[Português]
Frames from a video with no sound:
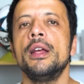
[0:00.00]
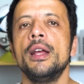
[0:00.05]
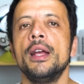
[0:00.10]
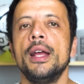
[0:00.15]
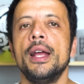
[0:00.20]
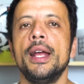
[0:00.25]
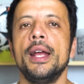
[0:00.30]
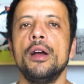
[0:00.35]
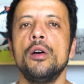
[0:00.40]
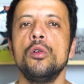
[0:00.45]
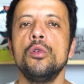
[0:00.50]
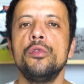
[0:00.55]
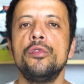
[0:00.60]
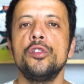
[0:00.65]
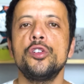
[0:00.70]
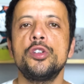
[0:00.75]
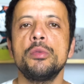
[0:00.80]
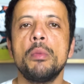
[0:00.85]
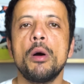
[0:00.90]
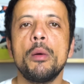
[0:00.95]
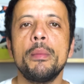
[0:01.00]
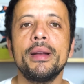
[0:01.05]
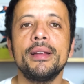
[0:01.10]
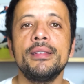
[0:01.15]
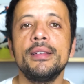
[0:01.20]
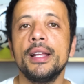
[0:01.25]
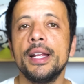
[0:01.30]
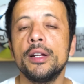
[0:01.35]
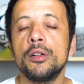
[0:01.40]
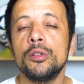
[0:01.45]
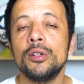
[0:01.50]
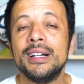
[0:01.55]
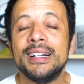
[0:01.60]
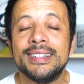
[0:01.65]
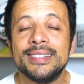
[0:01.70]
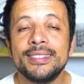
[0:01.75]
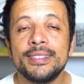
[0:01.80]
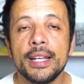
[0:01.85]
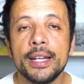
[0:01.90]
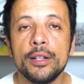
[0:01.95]
é, o futebol brasileiro,
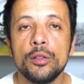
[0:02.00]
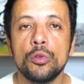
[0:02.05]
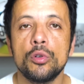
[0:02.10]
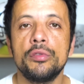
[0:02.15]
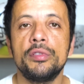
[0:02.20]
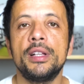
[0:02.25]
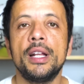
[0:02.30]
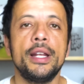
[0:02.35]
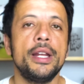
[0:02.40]
sem dúvida